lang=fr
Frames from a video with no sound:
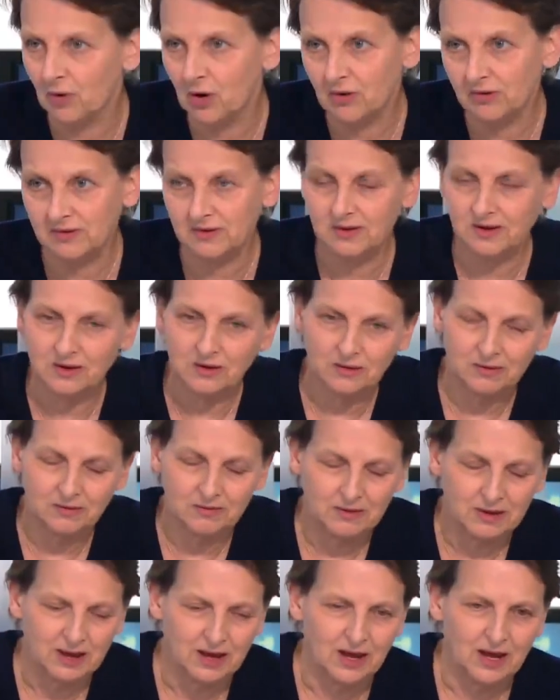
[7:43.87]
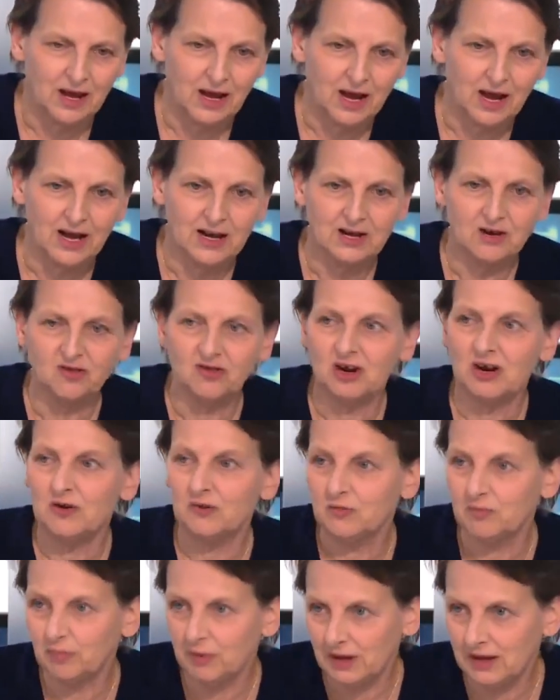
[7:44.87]
de morts, ce qui est à
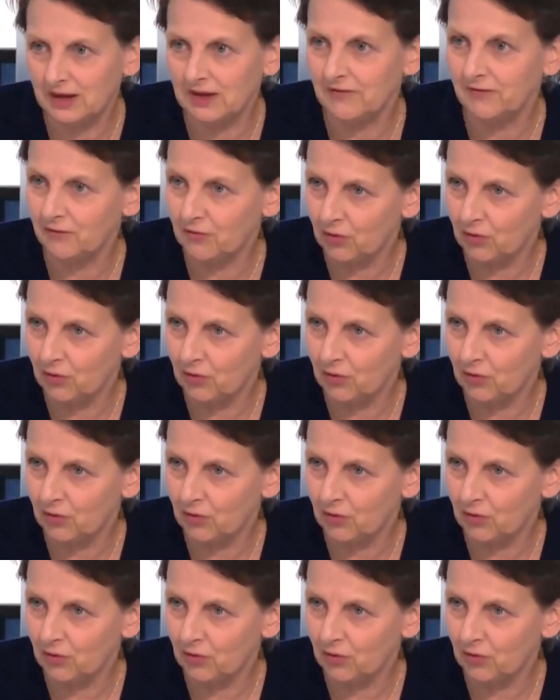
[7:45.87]
l'échelle du pays.